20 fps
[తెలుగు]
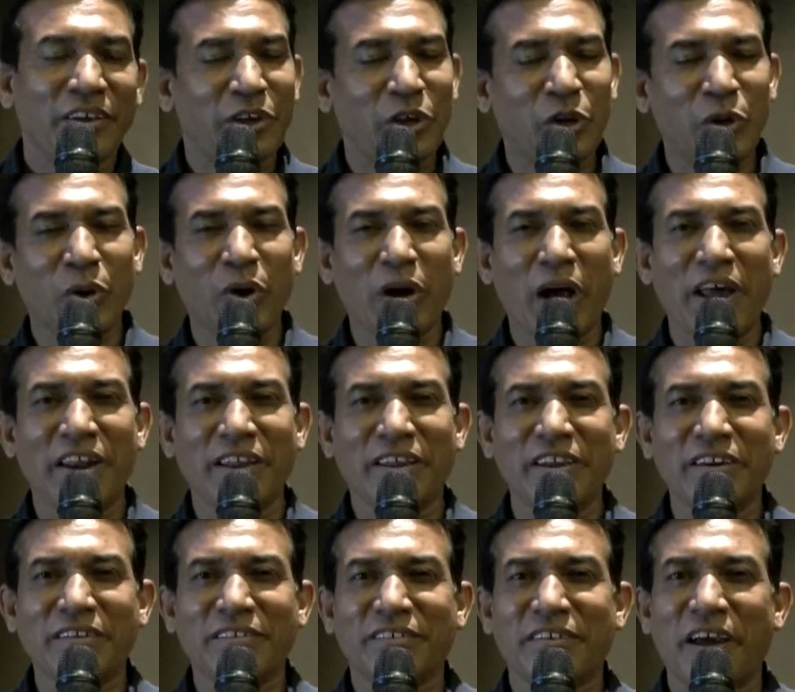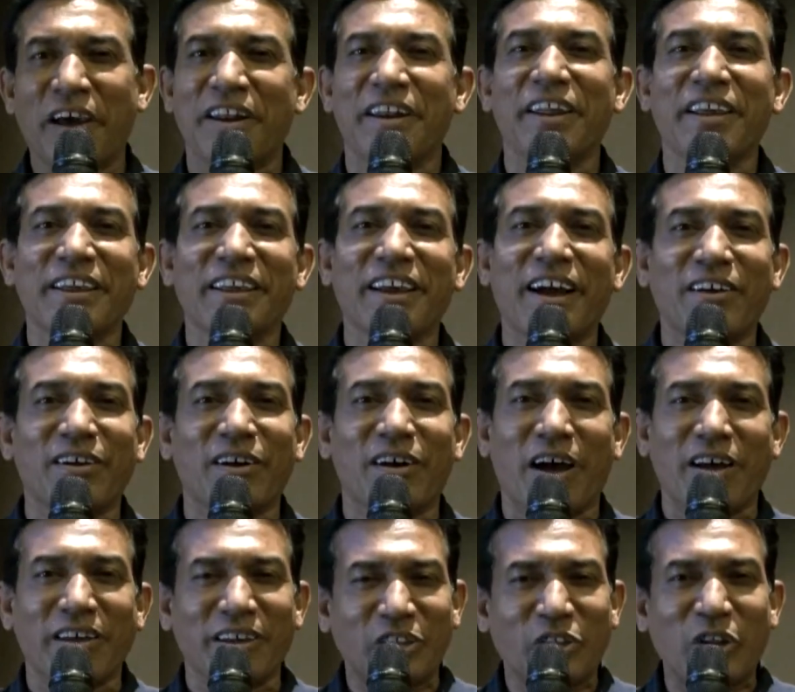హీరో గారికి టర్నింగ్ ఇంకా
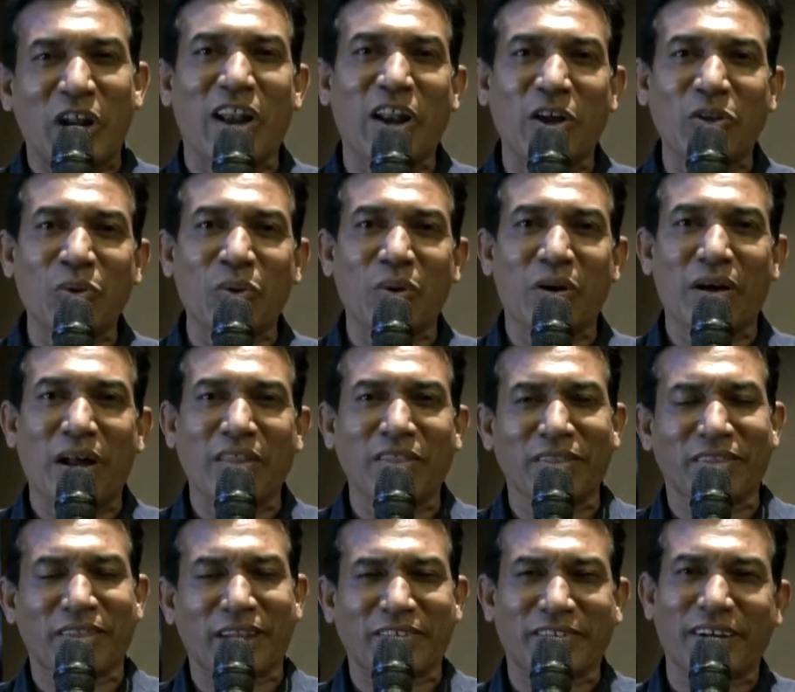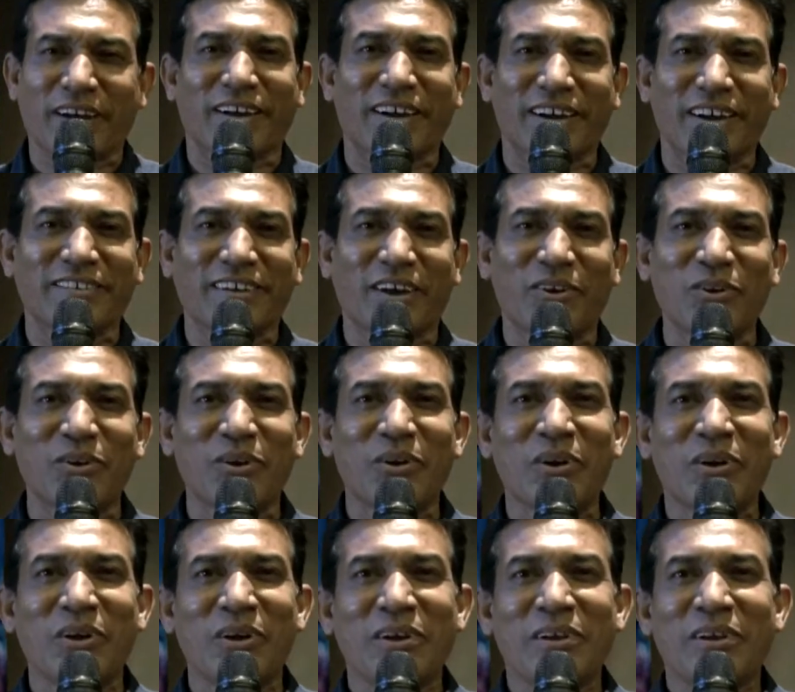ఎదురేలేదు అంత చక్కగా చేశారు
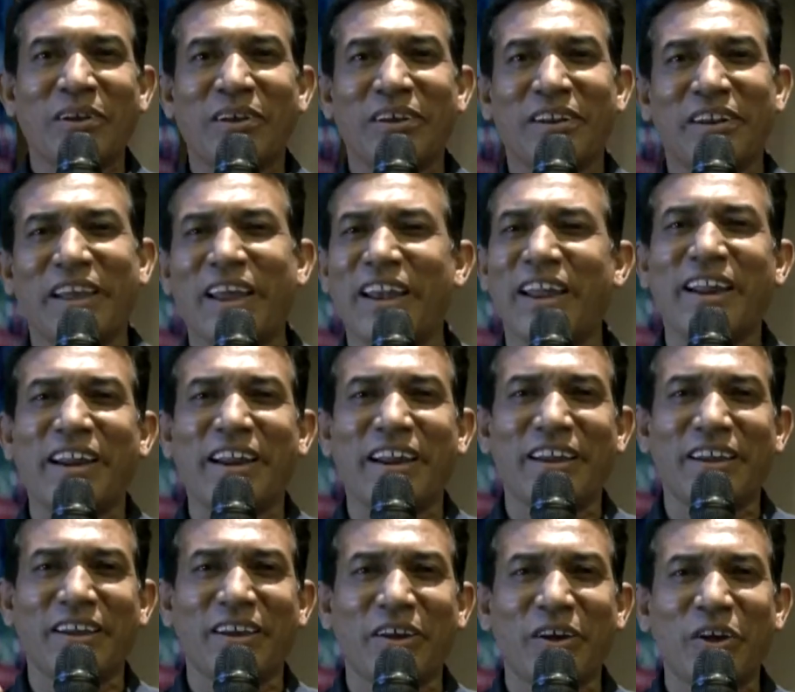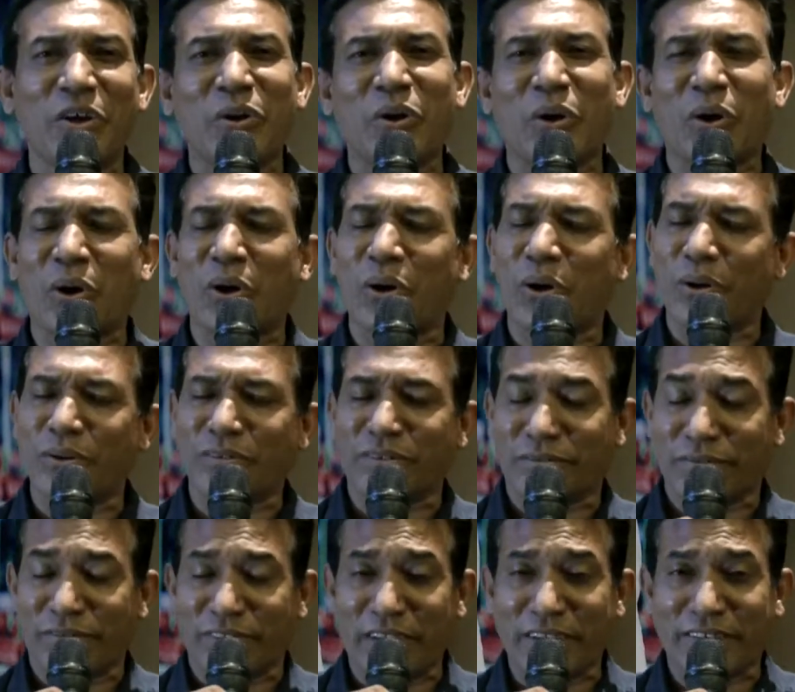రియలీ హీరో
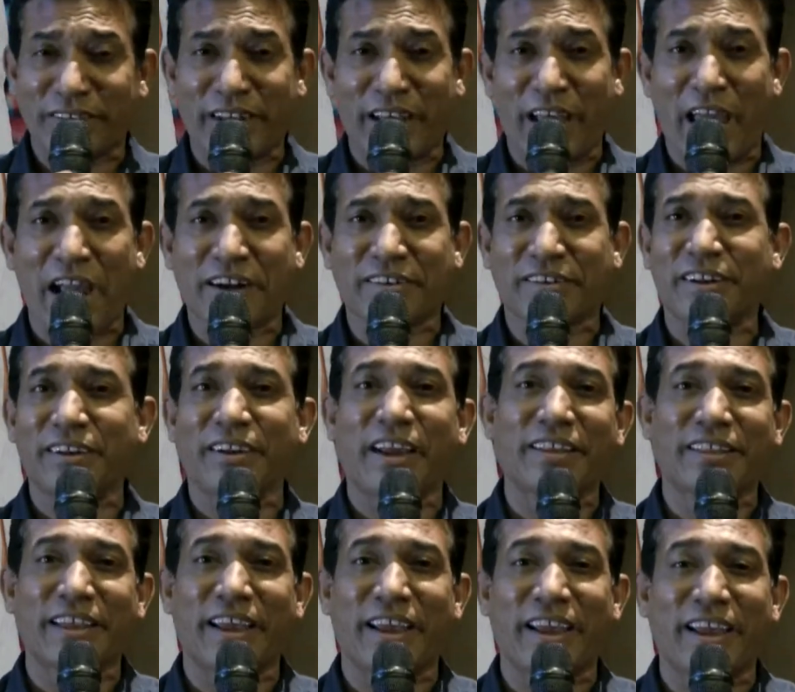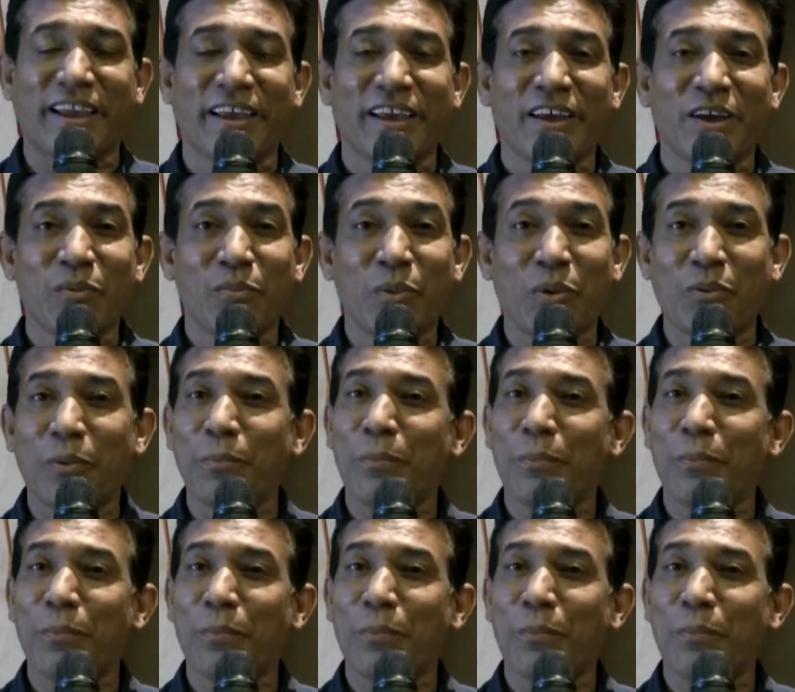చేసిన యాక్టింగ్ అయితే మేము